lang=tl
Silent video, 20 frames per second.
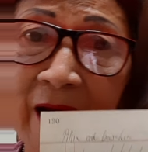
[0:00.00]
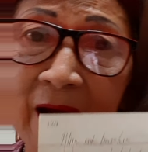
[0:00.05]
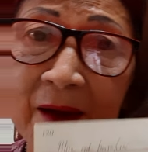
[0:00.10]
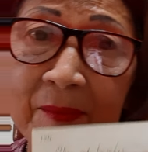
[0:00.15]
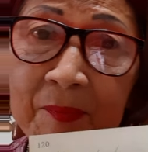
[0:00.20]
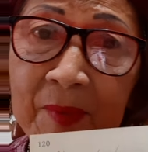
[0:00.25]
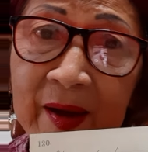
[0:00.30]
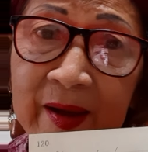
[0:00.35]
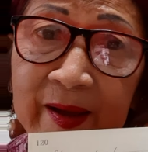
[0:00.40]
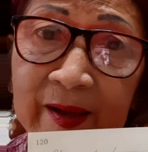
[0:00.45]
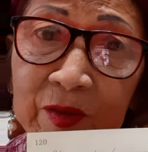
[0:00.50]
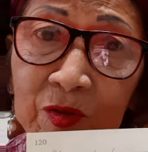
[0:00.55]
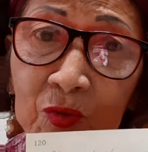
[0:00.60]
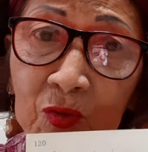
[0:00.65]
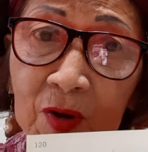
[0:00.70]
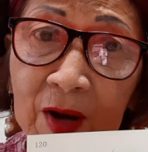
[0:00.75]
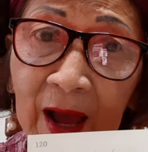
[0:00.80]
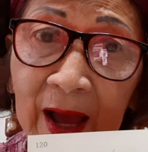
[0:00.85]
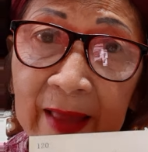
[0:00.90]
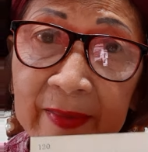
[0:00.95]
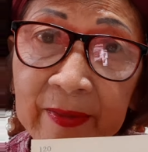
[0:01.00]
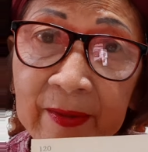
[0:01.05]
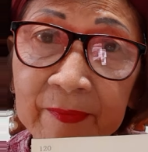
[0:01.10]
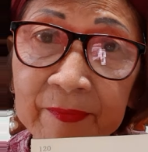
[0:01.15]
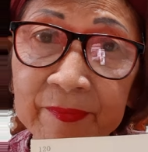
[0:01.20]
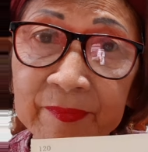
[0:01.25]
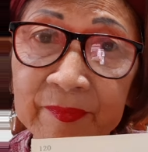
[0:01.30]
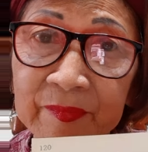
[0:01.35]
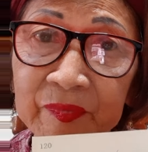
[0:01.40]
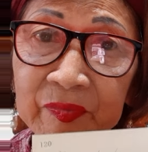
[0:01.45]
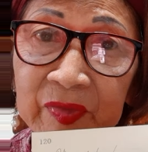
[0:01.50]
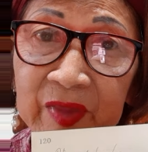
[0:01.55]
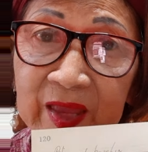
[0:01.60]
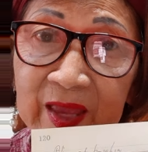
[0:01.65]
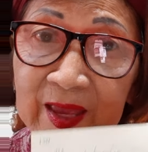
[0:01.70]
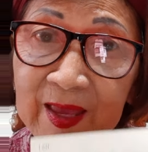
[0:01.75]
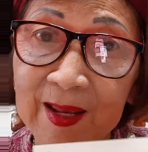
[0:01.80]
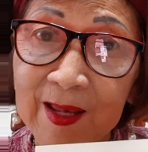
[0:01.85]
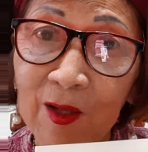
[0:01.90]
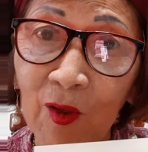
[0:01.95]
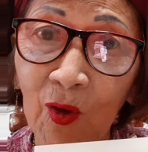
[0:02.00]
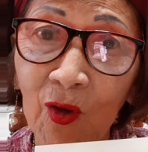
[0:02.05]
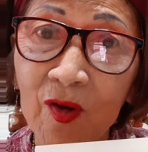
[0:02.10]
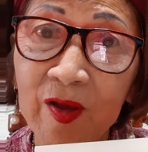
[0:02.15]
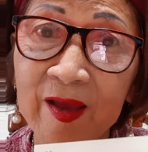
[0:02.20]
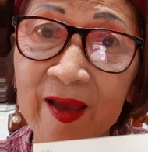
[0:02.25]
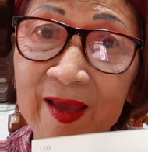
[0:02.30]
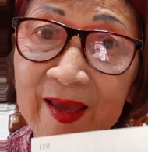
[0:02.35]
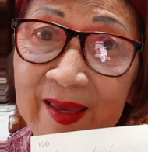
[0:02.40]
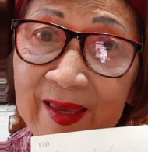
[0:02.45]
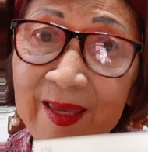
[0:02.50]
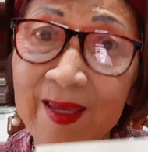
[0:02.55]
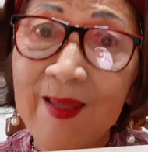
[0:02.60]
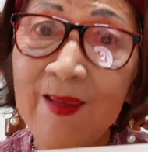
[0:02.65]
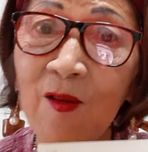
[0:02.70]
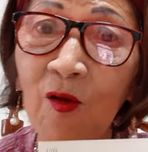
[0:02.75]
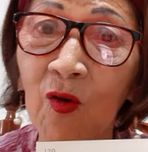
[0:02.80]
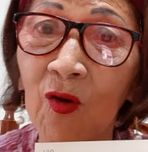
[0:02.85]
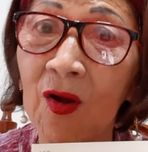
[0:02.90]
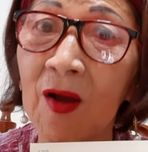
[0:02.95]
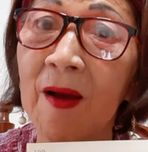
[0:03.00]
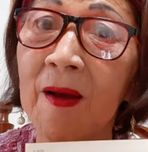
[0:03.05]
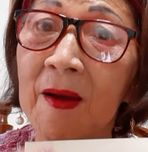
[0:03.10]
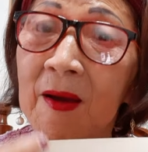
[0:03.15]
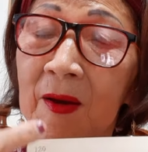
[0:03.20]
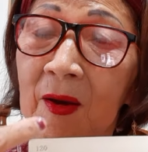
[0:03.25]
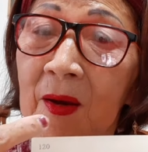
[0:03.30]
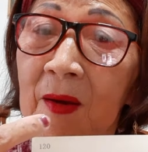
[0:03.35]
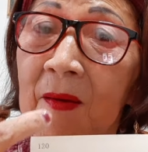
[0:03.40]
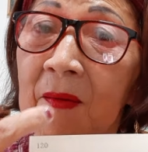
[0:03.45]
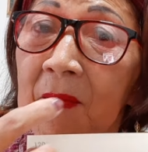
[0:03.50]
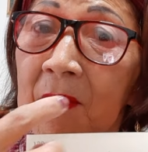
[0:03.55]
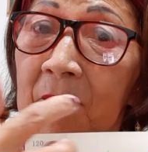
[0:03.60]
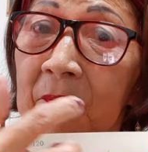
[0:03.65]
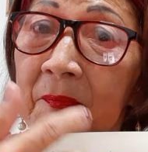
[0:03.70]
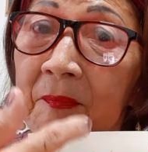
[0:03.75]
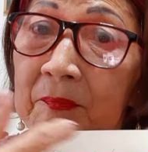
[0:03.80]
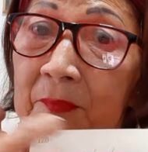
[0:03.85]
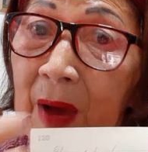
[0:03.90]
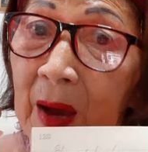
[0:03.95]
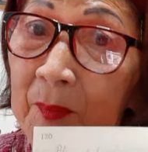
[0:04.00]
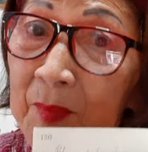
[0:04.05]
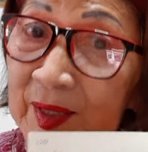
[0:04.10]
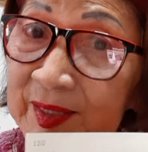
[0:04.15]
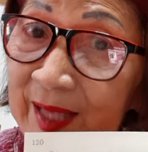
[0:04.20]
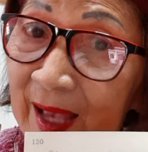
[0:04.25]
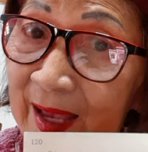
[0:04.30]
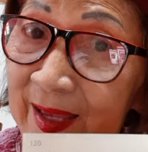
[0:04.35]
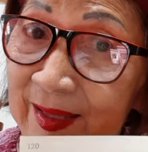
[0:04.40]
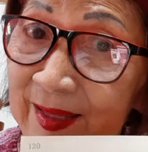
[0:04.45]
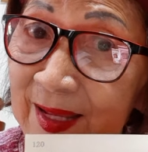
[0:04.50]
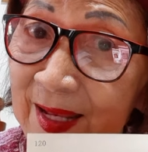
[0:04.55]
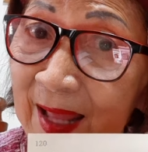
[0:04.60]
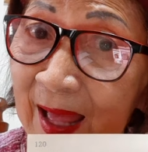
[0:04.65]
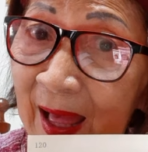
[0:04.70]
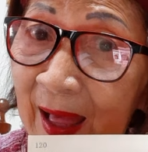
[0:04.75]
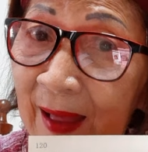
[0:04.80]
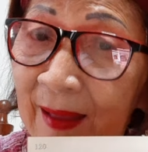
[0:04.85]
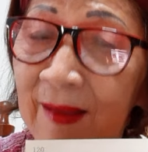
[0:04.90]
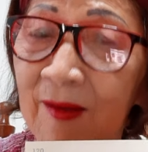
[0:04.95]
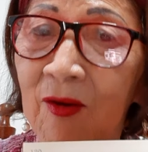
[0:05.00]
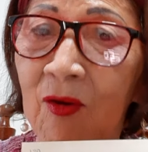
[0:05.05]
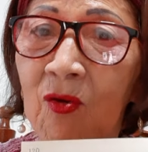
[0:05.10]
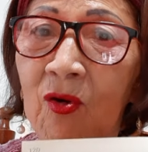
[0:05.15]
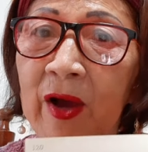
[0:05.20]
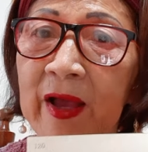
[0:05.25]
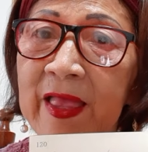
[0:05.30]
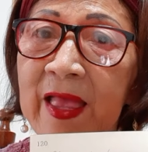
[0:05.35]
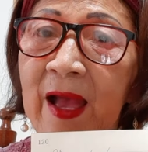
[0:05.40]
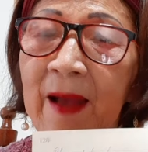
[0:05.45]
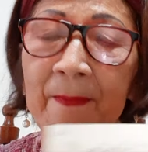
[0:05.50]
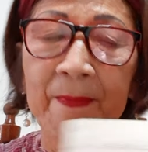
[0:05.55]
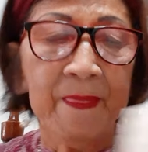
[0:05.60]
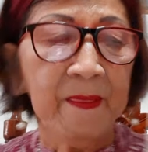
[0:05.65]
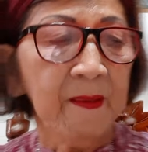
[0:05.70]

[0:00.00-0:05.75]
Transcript: ang magkatulad? Ilog, ilog. Babasahin nila. O kaya